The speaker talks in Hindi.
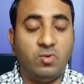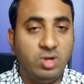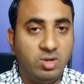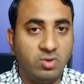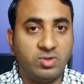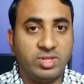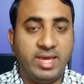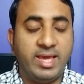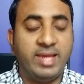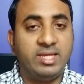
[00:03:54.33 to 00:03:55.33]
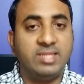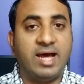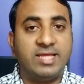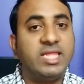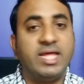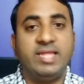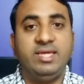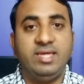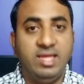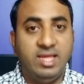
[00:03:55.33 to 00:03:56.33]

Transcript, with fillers: ओल्ड लोग होते हैं यानी कि दादा दादी